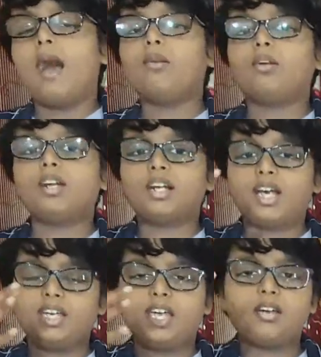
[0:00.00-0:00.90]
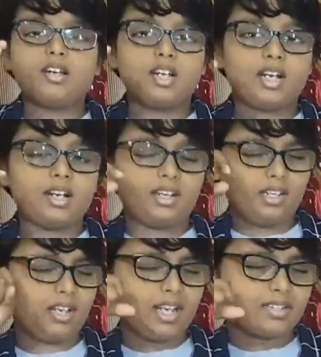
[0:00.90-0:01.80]
அவங்களோட கையோ இல்லை
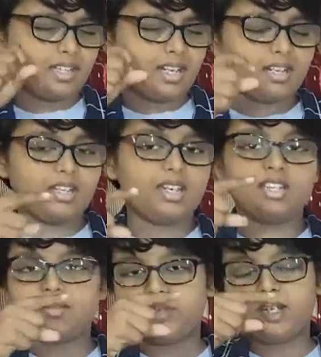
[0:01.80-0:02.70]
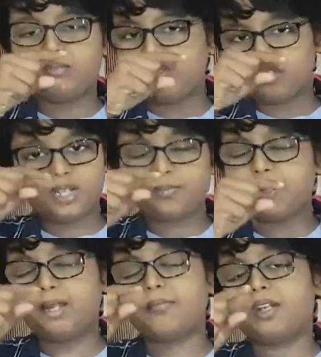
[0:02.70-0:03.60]
கண்ணையோ கசக்கிறது இந்த மாதிரி மூக்கில்
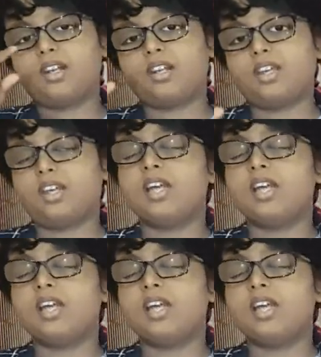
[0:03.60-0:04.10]
இப்படிலாம் பண்ணுறது